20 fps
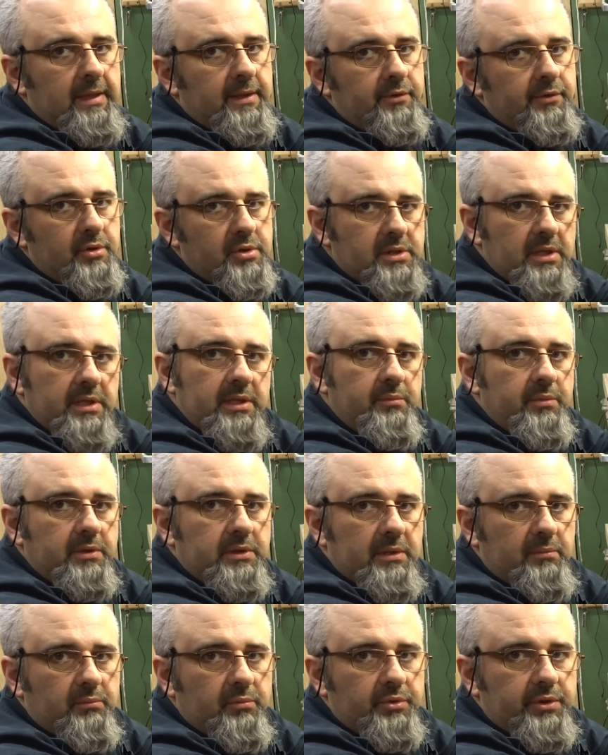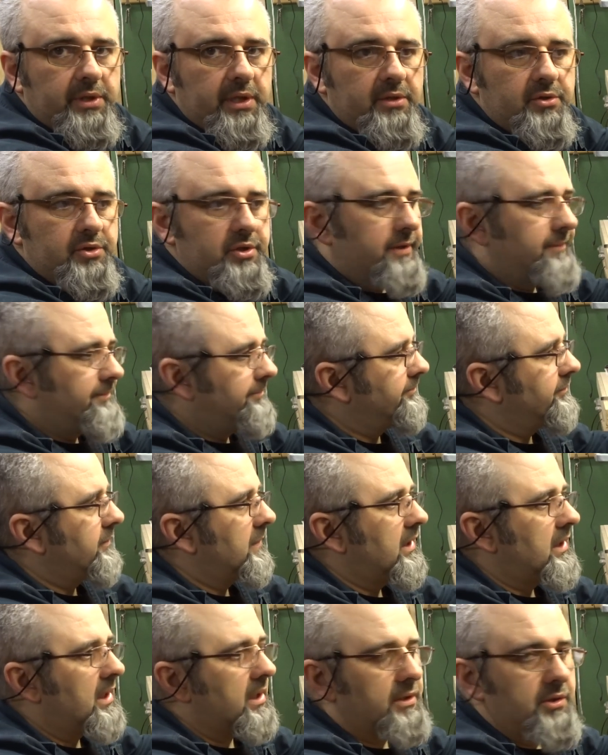Dostajemy tam bodajże
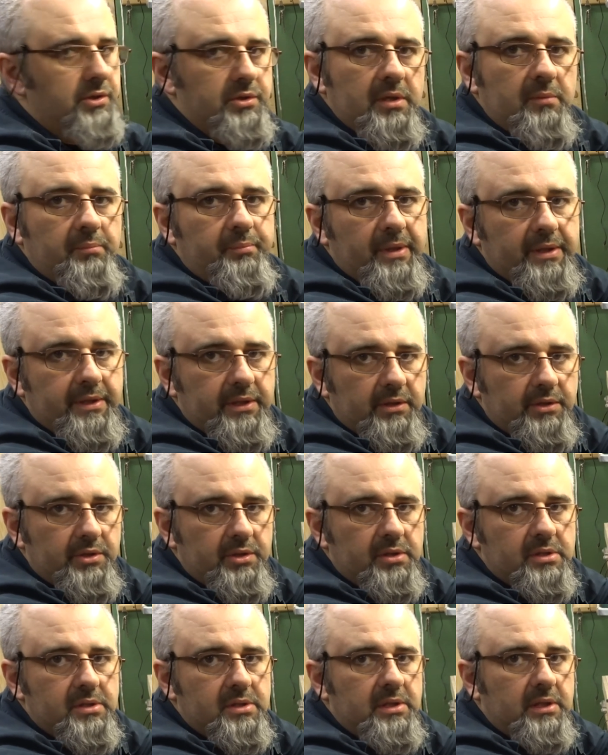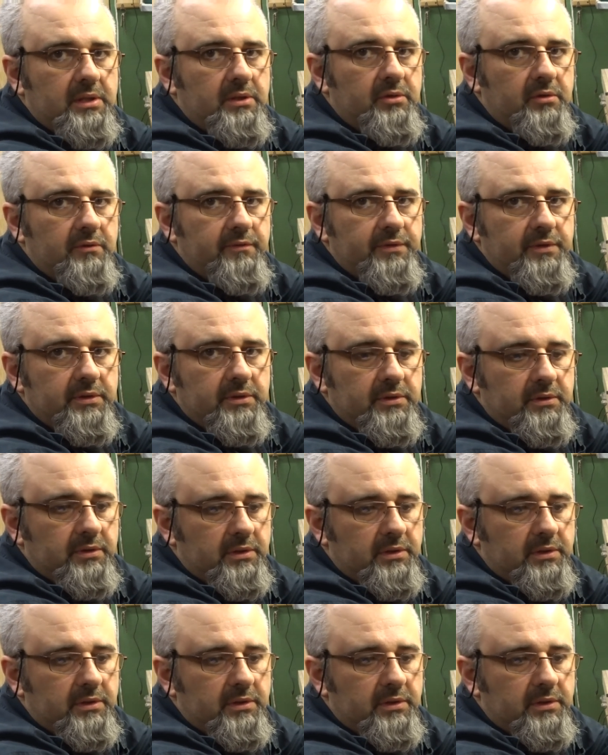jakiś tam pakiecik startowy.